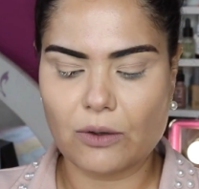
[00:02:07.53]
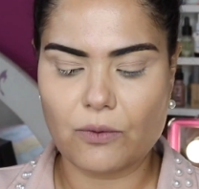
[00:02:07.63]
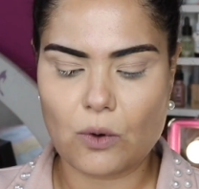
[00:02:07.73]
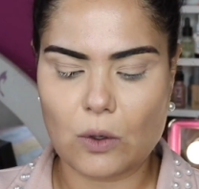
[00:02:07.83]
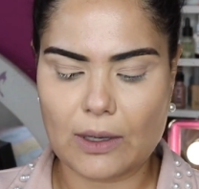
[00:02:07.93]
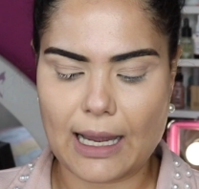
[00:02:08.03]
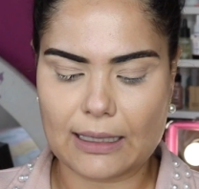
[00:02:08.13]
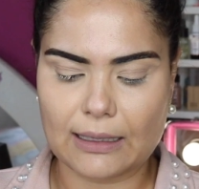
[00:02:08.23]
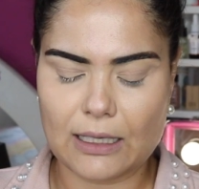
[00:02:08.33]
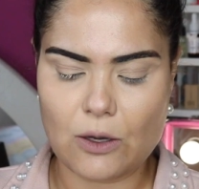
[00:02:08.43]
Eu vou colocar
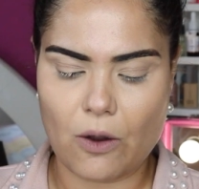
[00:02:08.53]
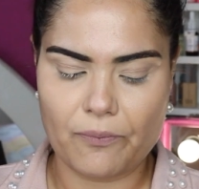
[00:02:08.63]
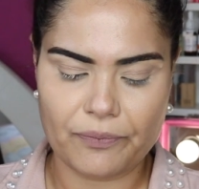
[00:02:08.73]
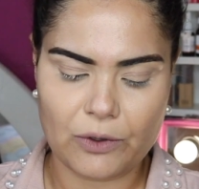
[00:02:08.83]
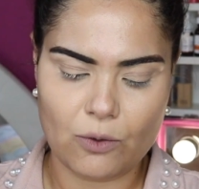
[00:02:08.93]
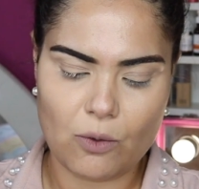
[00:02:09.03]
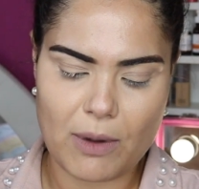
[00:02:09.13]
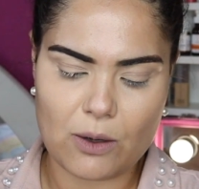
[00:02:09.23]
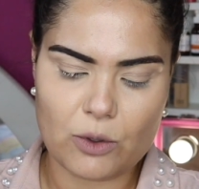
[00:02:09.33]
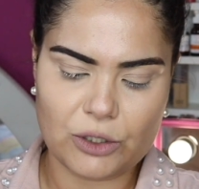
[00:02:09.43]
aqui, ó,
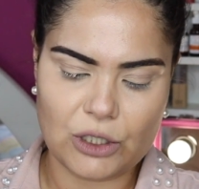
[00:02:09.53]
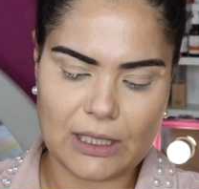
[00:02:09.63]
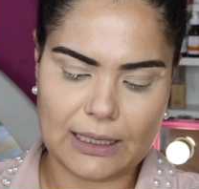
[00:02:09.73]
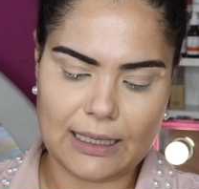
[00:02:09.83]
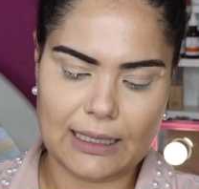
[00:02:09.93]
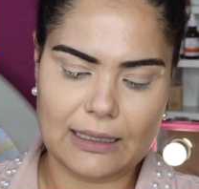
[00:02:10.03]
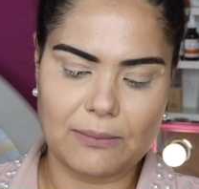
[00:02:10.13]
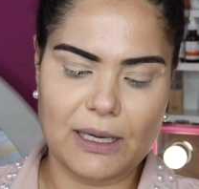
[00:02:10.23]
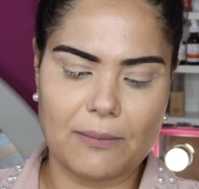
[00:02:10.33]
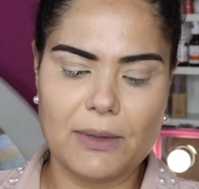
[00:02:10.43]
uma gotinha dela na
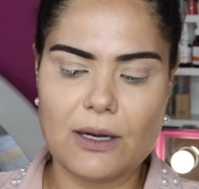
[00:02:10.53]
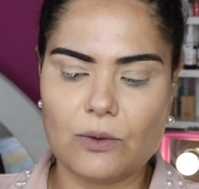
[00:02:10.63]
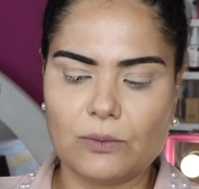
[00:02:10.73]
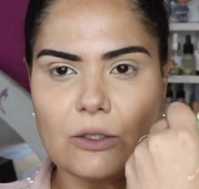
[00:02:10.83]
minha mão,